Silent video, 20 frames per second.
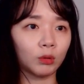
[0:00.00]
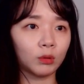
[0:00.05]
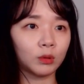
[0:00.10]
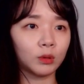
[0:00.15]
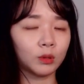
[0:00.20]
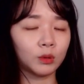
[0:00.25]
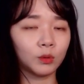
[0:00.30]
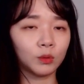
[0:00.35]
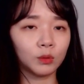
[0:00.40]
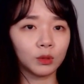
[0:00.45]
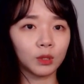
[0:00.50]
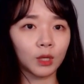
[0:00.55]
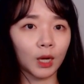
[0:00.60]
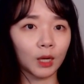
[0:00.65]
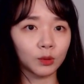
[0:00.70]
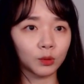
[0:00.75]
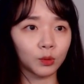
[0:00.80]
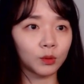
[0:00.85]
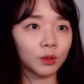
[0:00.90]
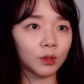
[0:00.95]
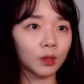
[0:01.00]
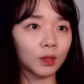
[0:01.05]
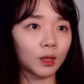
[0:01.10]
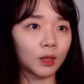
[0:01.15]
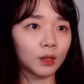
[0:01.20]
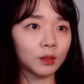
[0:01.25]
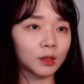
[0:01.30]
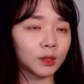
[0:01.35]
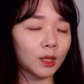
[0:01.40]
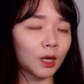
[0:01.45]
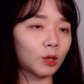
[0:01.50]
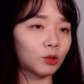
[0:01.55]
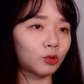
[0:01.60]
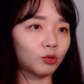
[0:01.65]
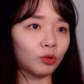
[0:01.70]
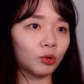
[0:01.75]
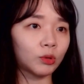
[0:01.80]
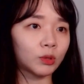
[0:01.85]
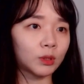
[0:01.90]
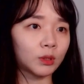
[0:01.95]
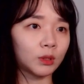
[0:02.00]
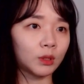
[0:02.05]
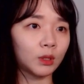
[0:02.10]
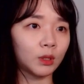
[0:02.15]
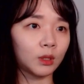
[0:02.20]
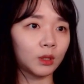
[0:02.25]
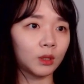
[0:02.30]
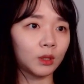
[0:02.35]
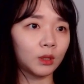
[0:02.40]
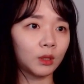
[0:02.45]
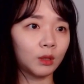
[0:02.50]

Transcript: 그리고 그 가족들까지 다 죽였으니